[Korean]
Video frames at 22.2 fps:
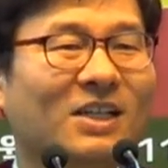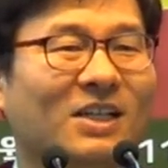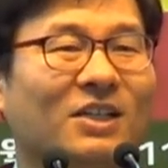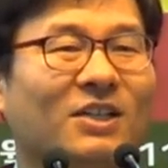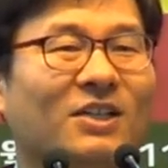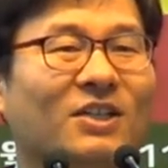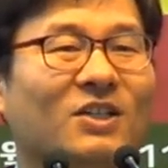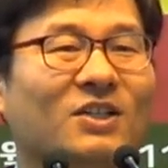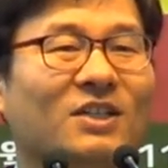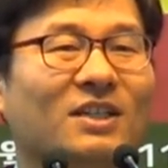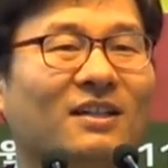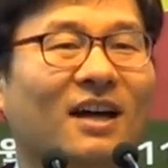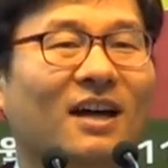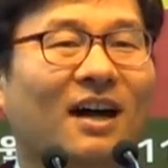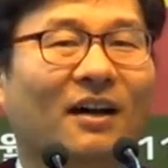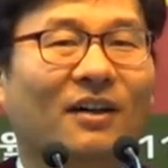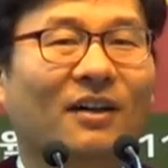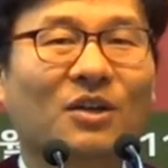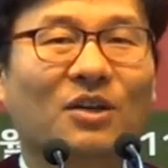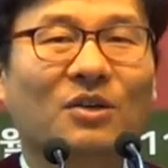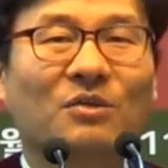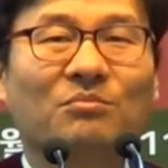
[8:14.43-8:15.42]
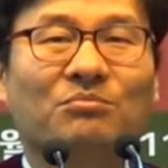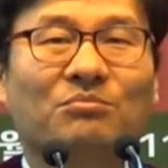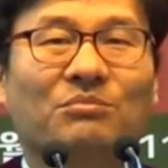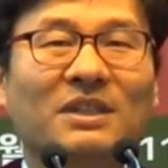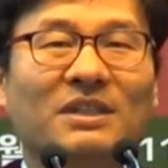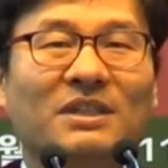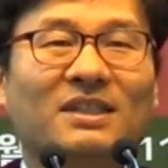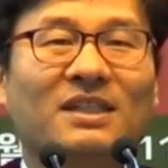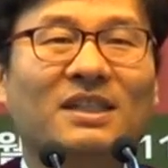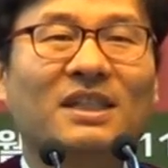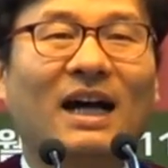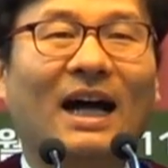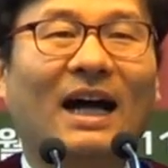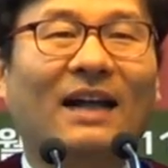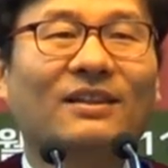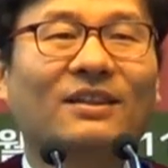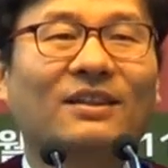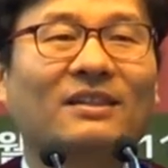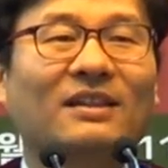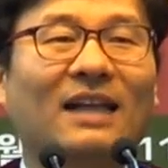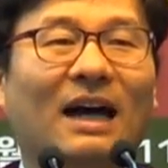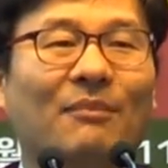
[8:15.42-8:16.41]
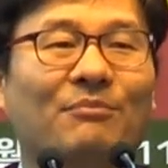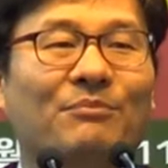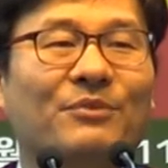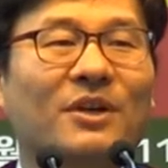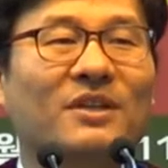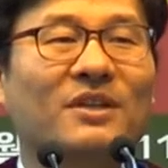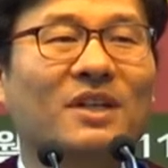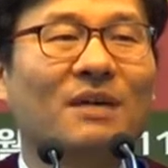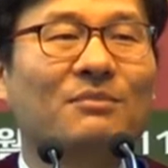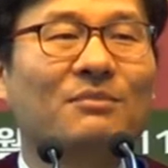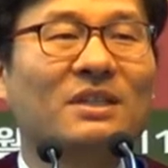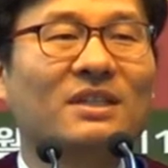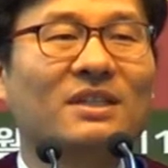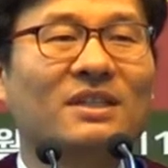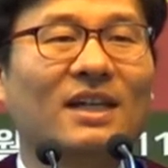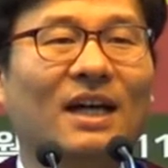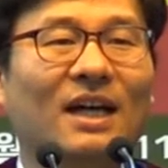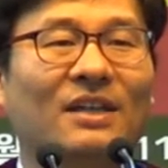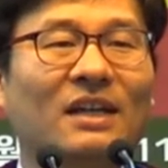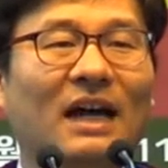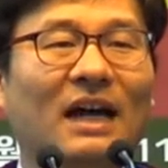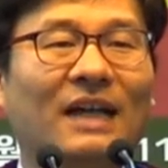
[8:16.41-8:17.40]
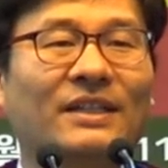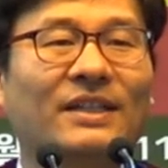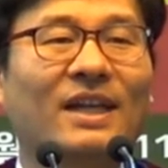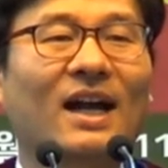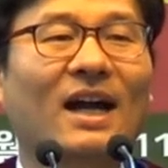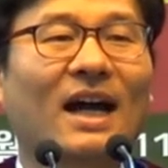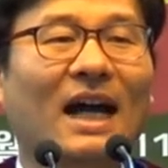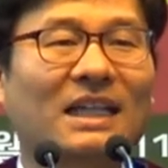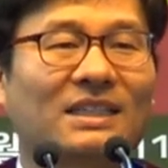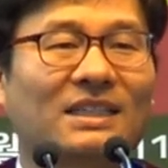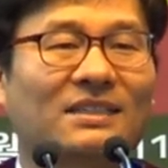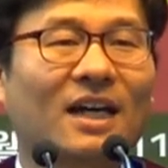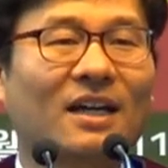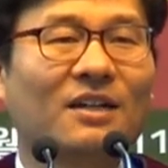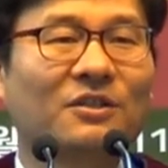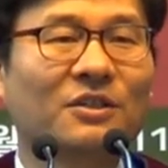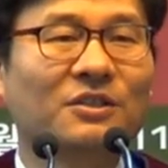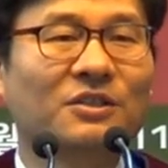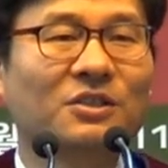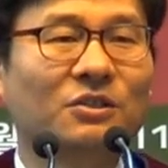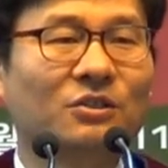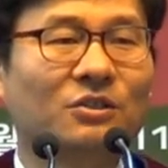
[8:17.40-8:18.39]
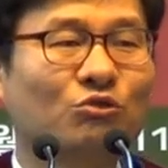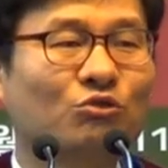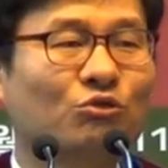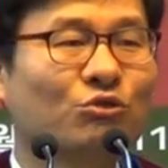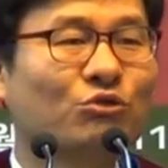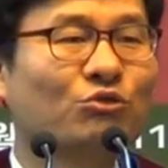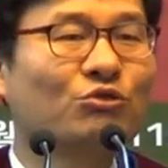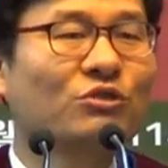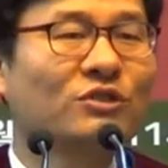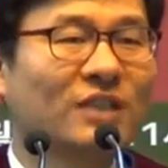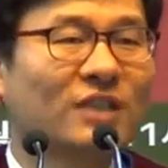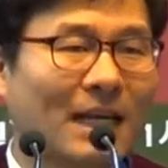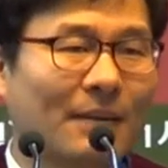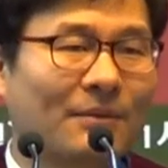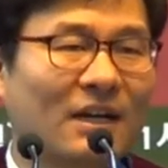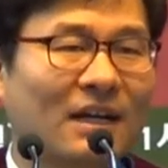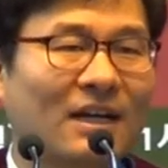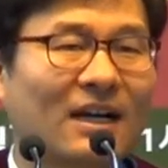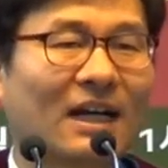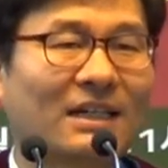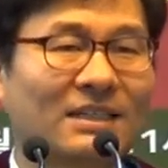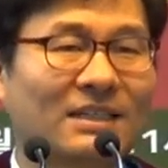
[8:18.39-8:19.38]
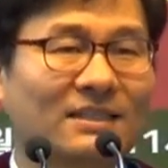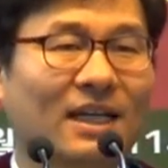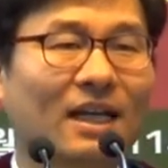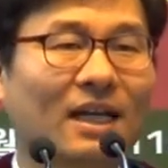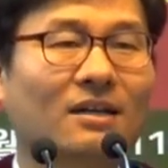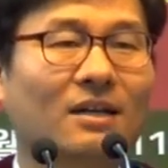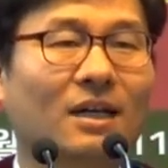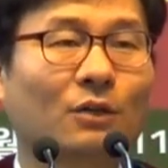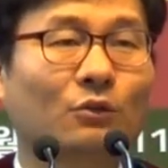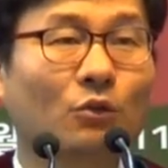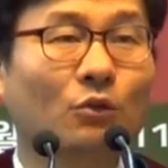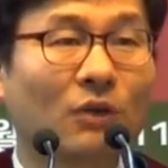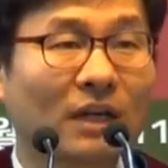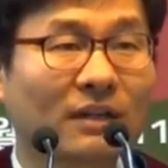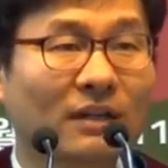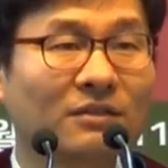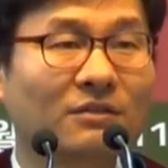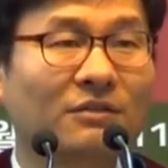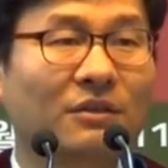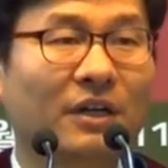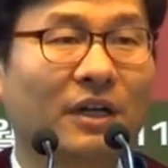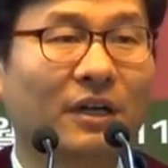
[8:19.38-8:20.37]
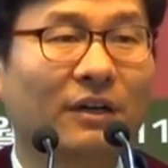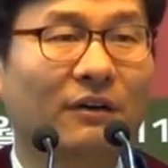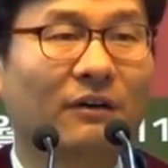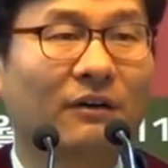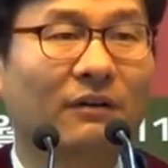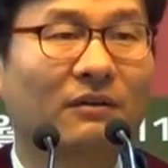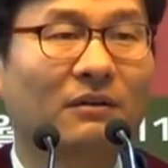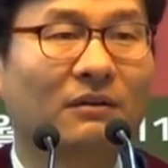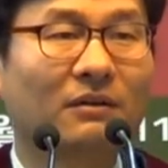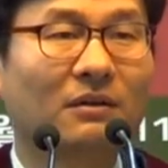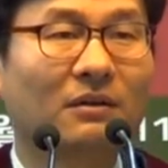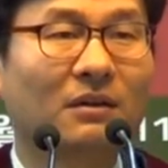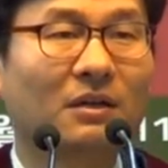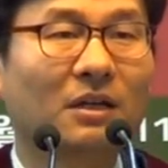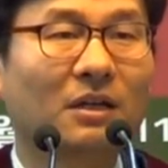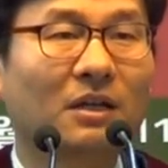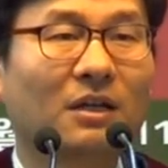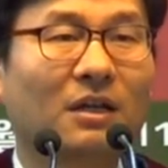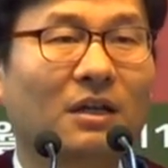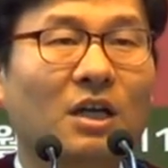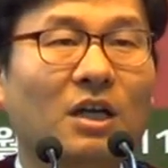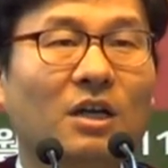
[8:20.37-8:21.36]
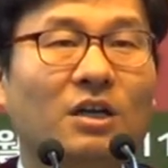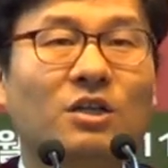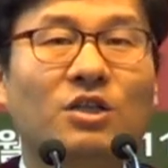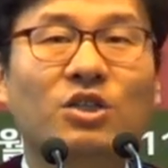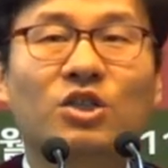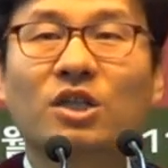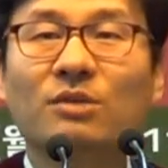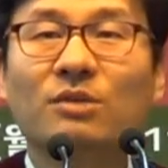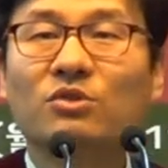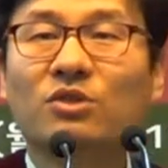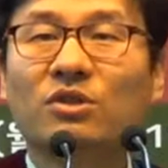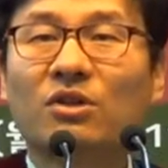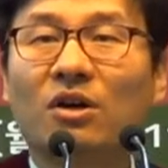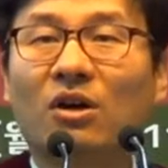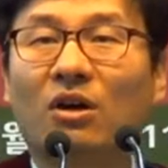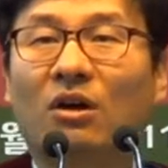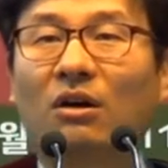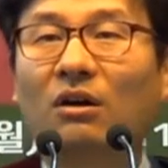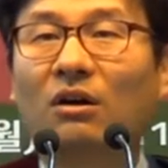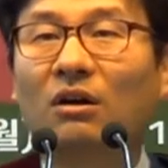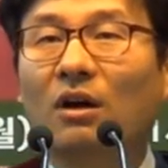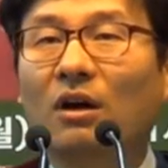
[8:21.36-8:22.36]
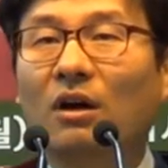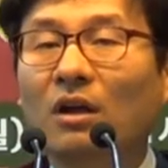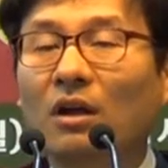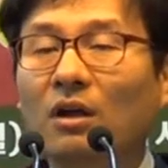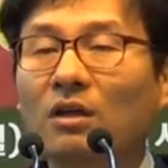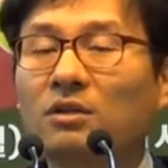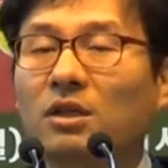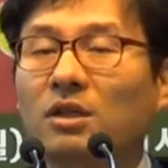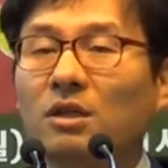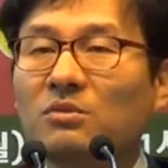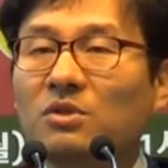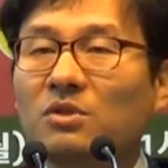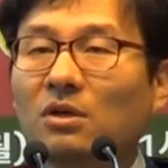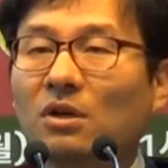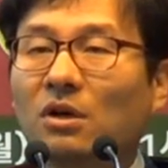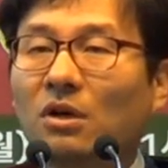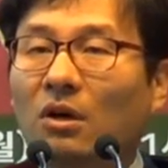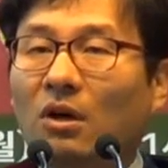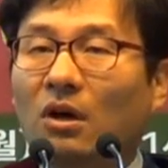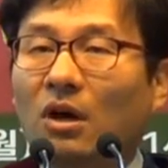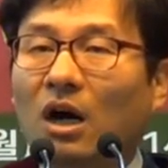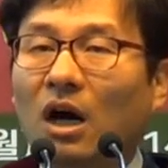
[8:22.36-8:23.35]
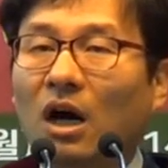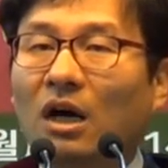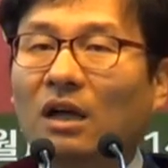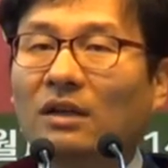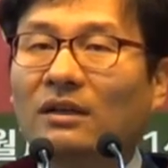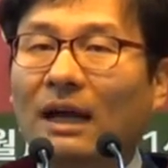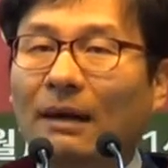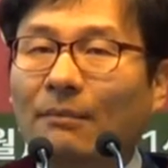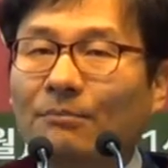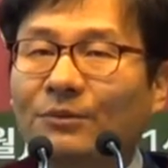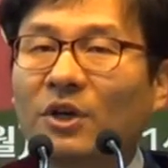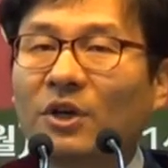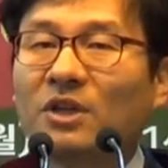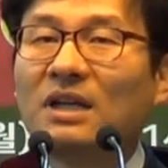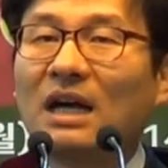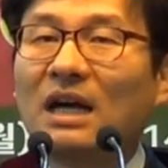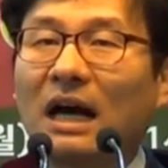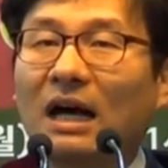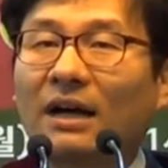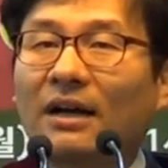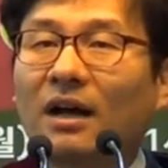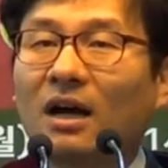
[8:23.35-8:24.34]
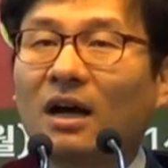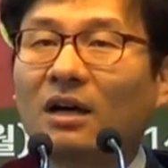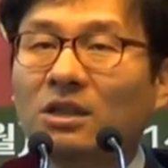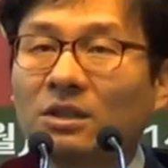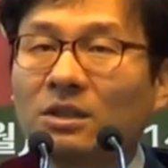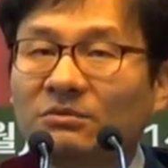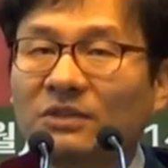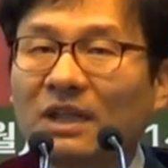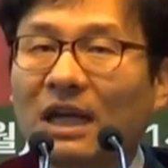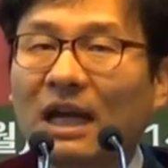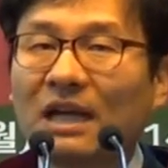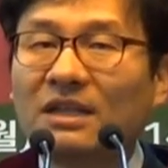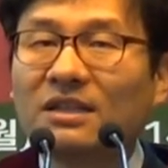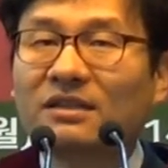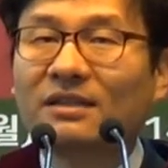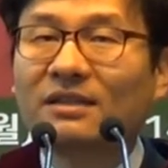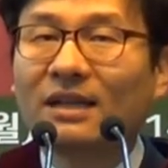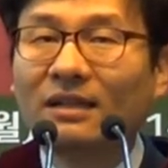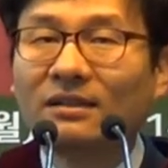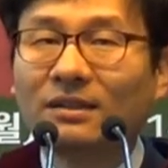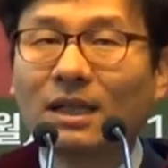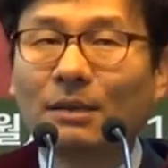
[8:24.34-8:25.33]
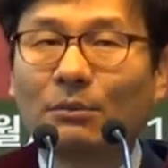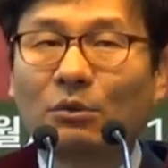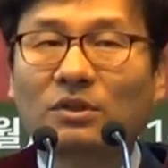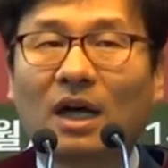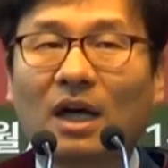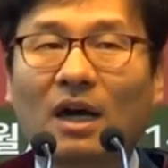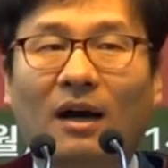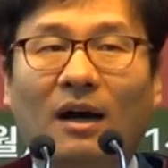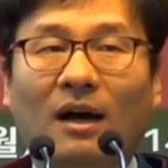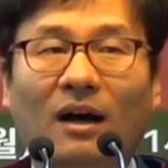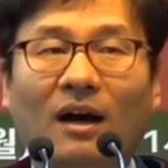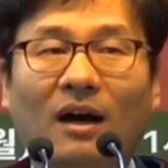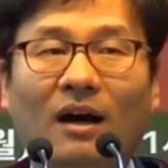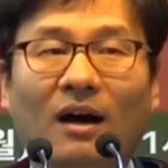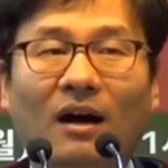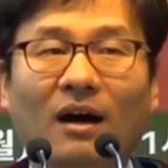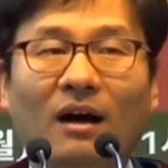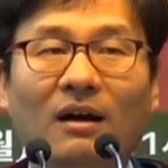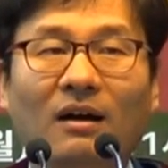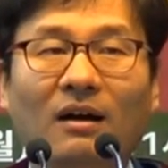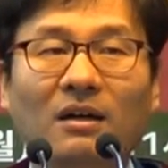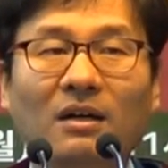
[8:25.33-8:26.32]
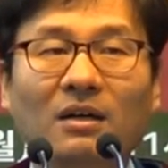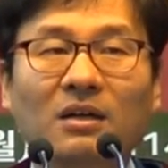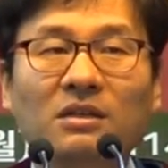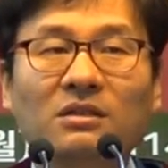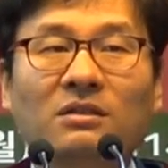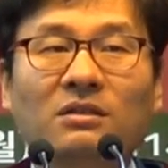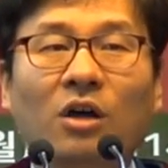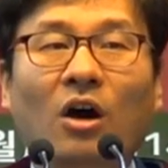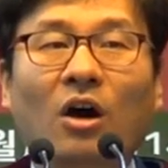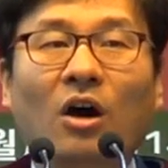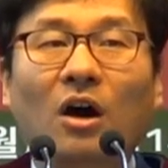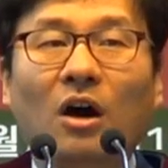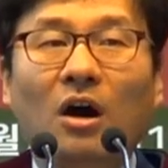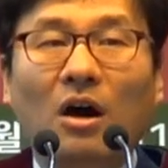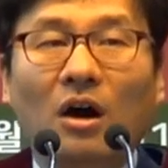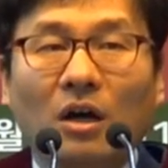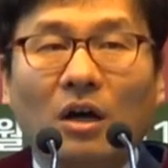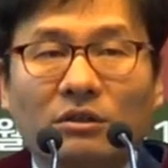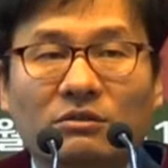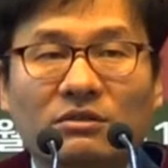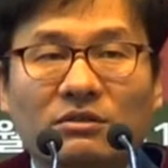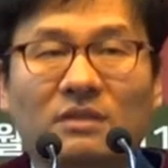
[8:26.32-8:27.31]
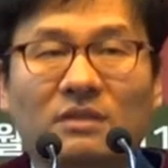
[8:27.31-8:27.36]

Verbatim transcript: 그러니까 믿지 않는 남편이랑 믿지 않는 아내랑 같이 사는 것은 죽은 사람이랑 같이 사는 거랑 똑같은 거예요. 심지어 심지어 남편이나 아내가 음란한 짓을 할 때보다 더